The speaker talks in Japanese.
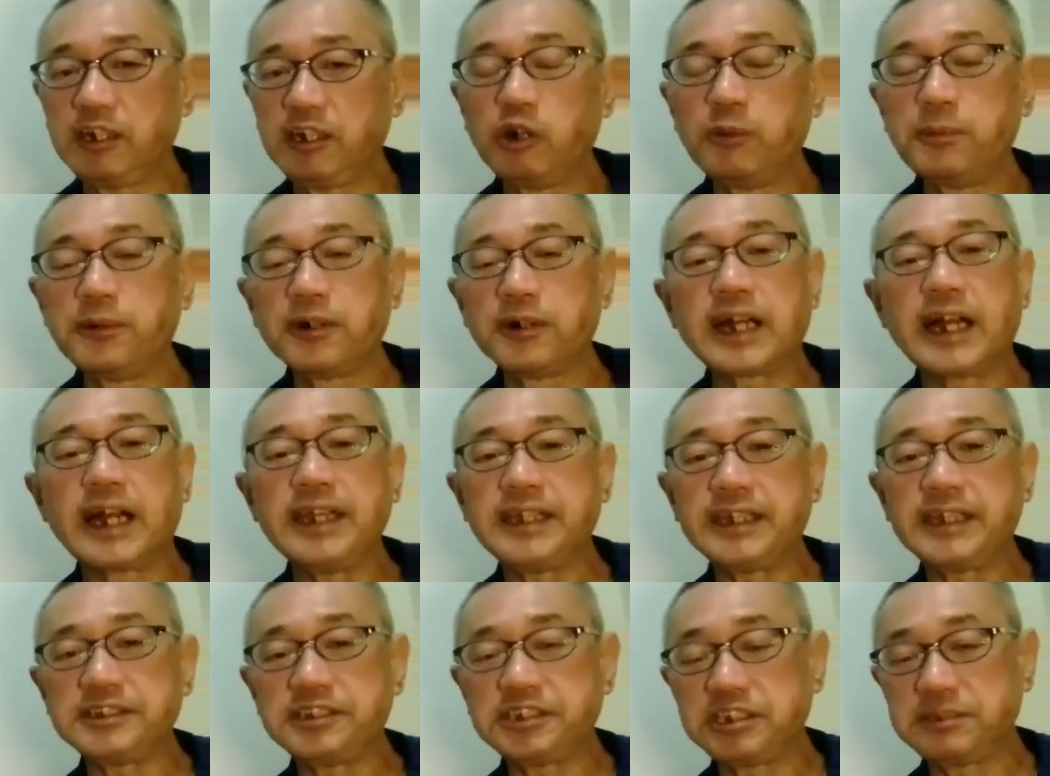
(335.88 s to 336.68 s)
えー、ほぼ
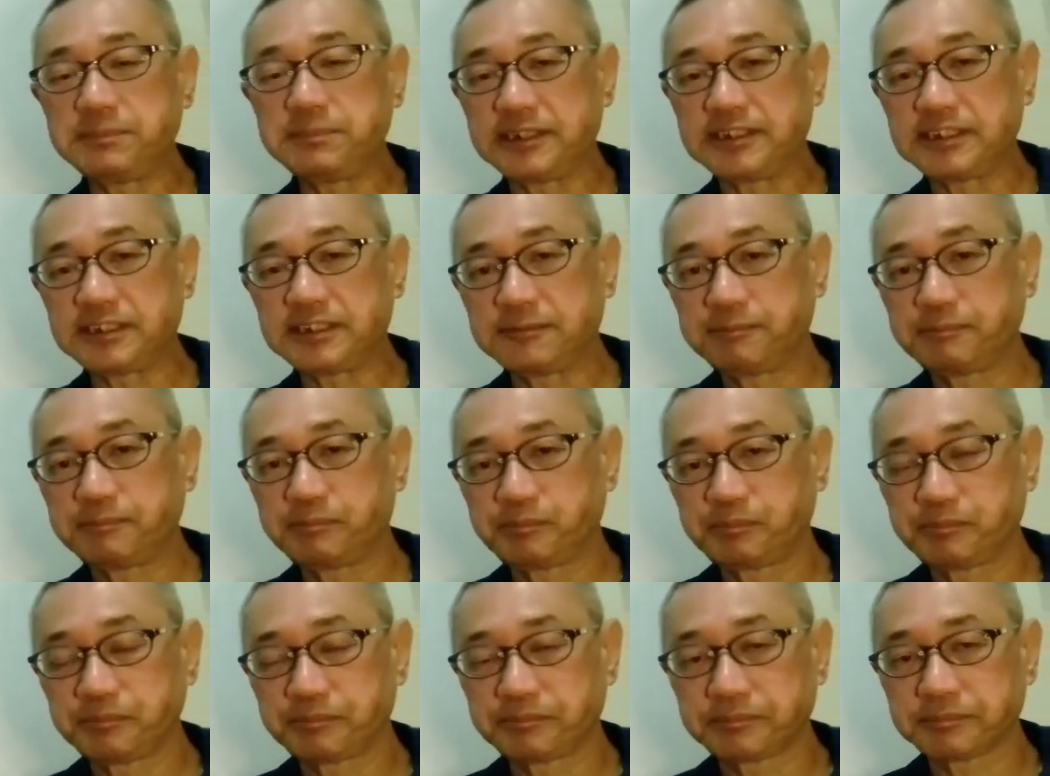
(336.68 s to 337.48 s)
解決します。
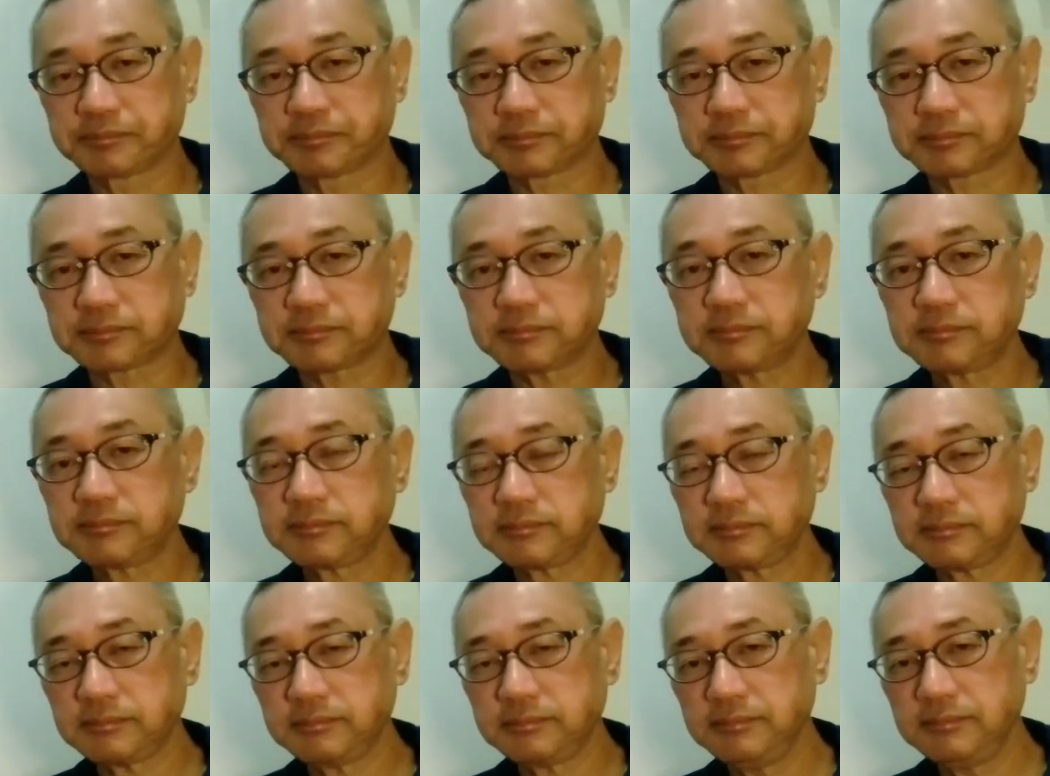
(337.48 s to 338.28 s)

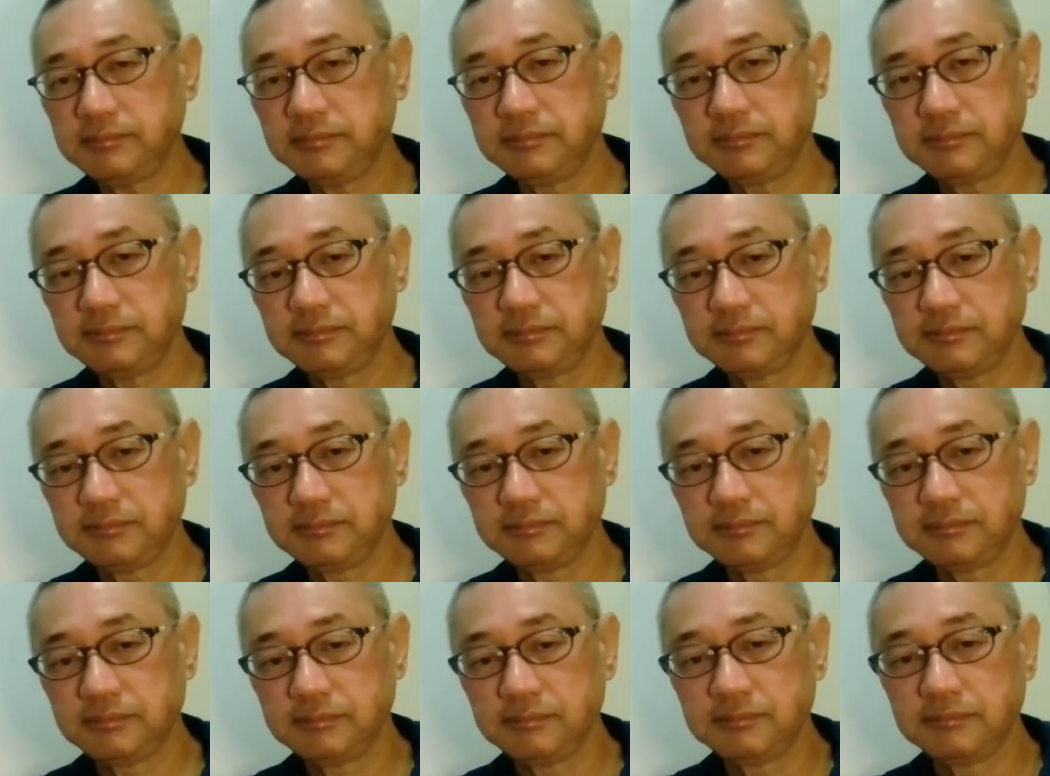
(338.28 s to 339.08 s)
う
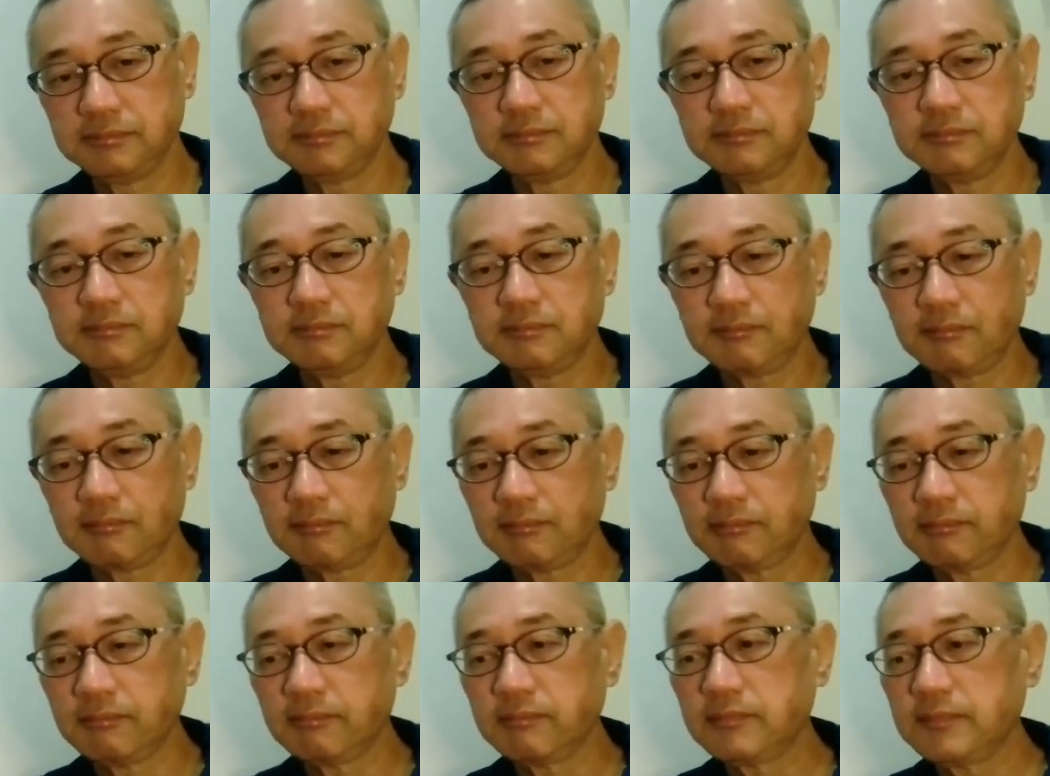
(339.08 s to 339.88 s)
ん。
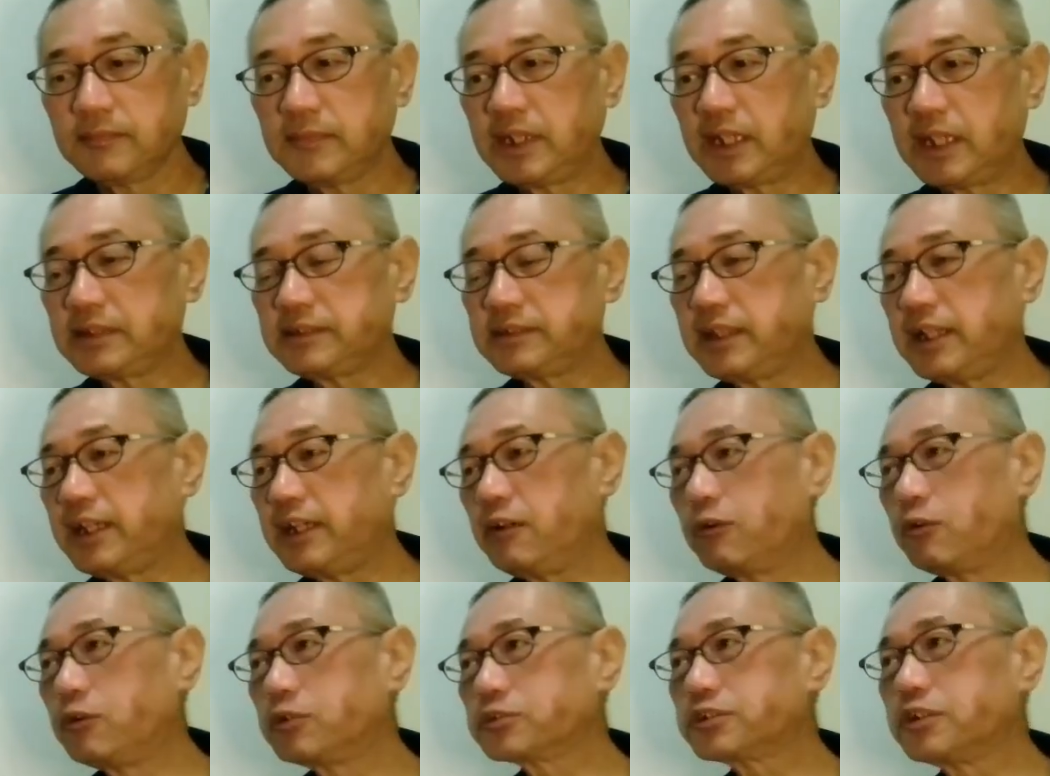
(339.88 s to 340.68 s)
だっ
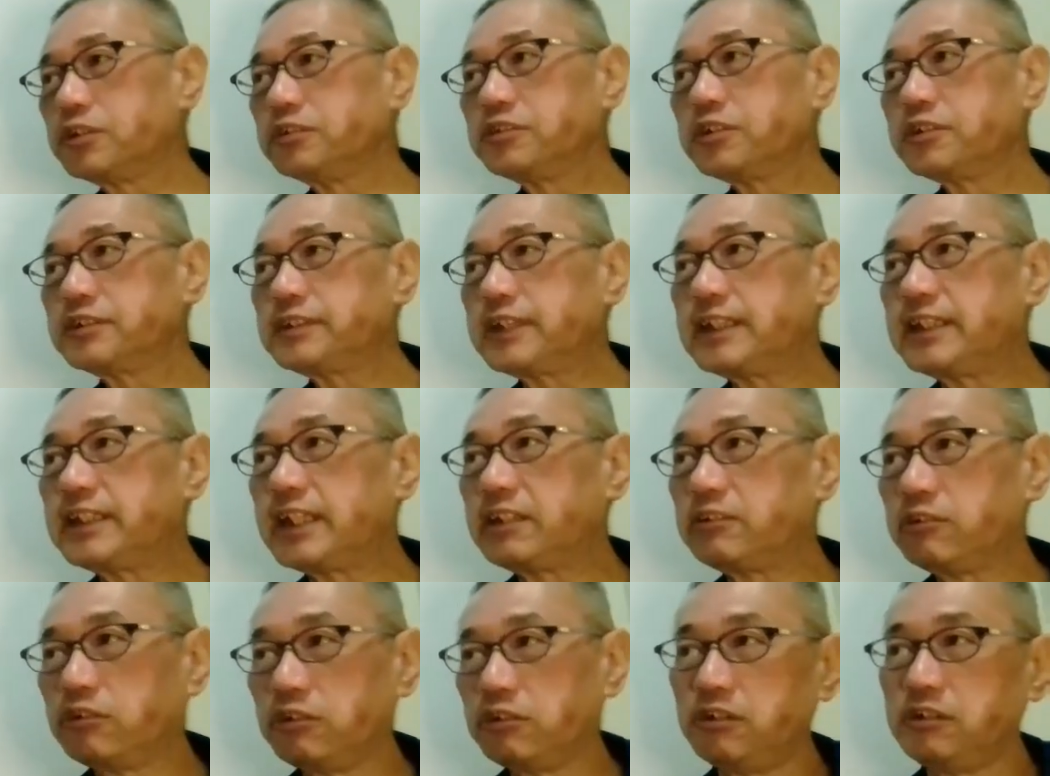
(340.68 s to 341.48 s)
て、ほとんどた
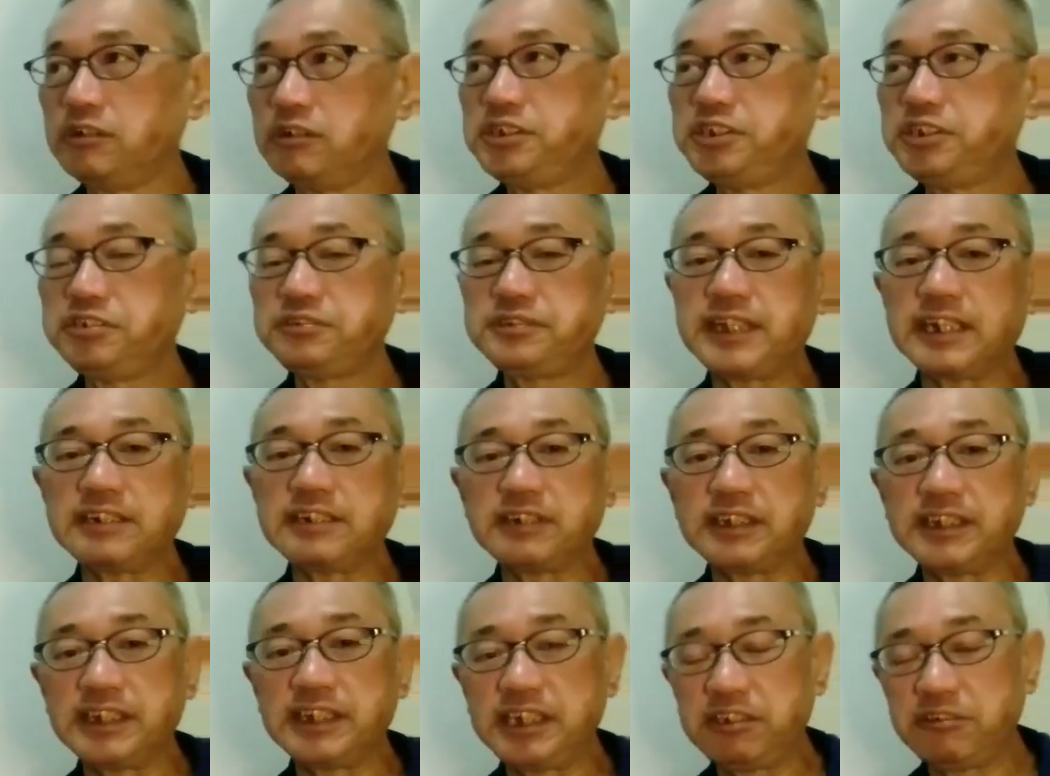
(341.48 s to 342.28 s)
だの住
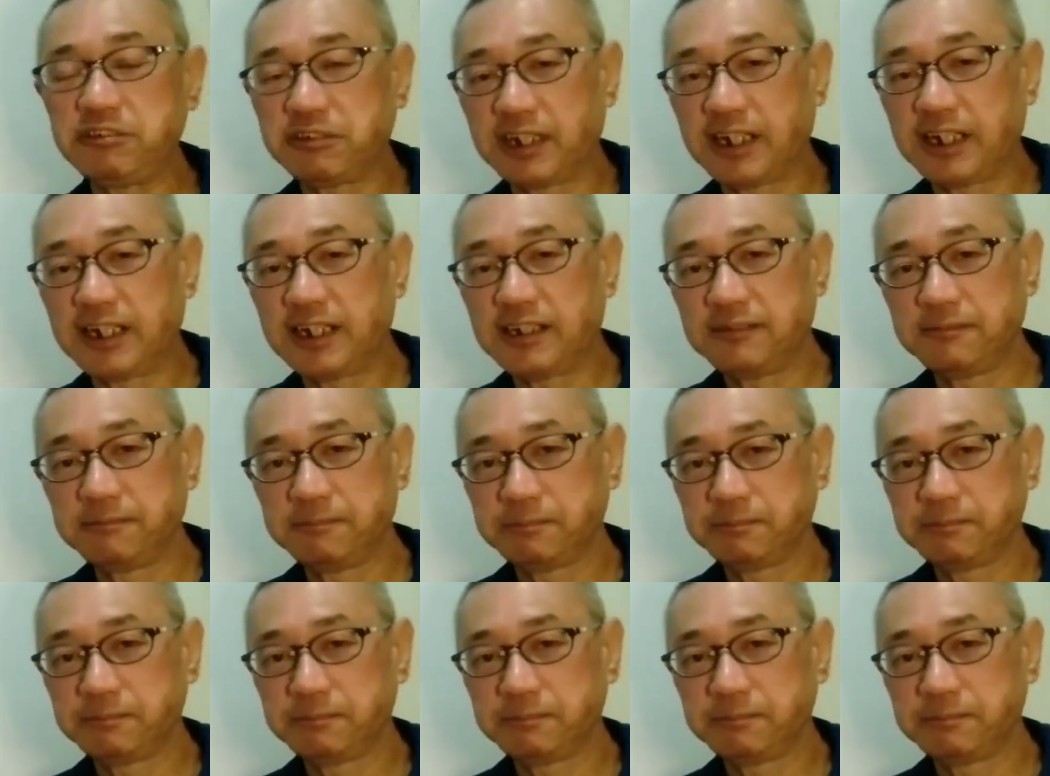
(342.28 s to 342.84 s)
宅ができるか